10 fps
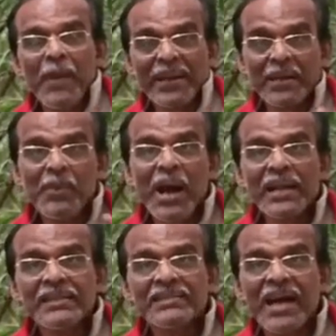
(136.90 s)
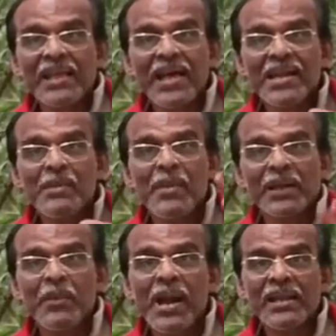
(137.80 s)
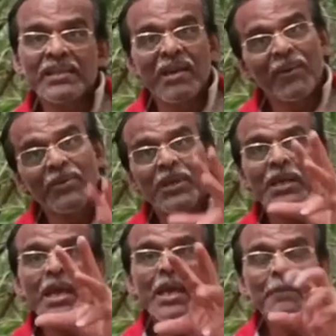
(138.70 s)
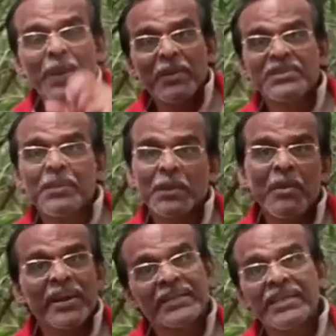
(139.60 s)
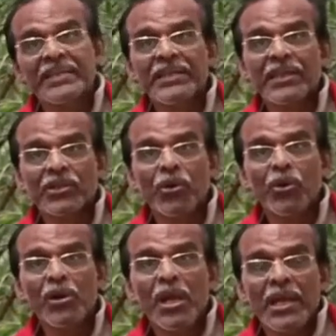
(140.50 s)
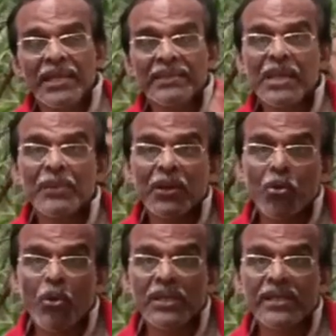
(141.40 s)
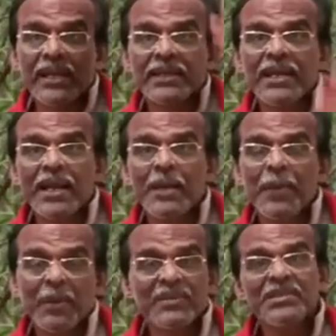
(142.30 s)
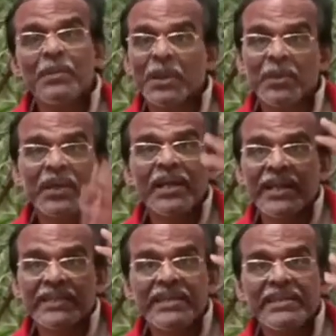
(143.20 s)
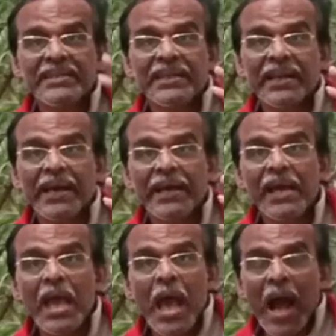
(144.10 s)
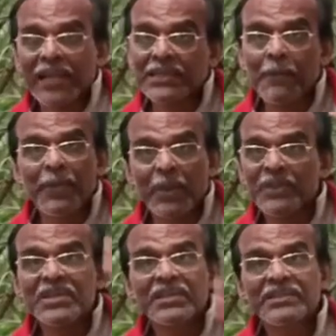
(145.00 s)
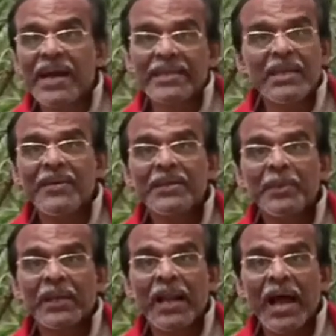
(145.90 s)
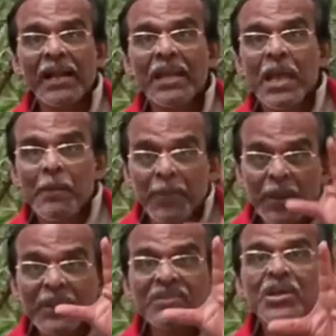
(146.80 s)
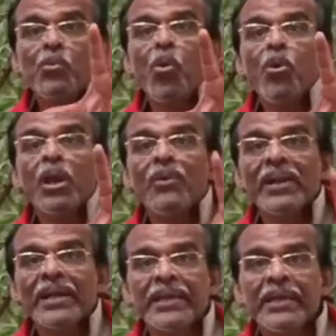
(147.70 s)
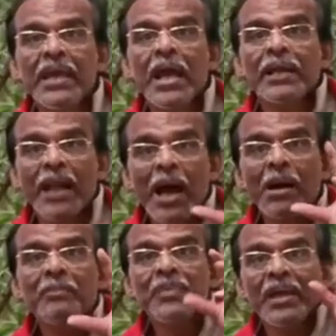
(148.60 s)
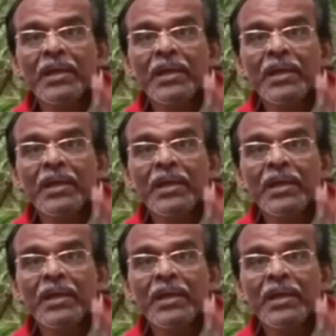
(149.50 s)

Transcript: மரமானது சாதாரண மரமானது எவ்வளவு பிரபஞ்ச மர்மம் அடக்கியிருக்கின்றதோ இதைவிட கோடிக்கணக்கான பிரபஞ்ச மர்மங்கள் அடக்கியிருக்கின்ற அந்த பிரபஞ்சத்தை அறிய வேண்டுமென்றால் பிரபஞ்சம் மூலவனை நாம்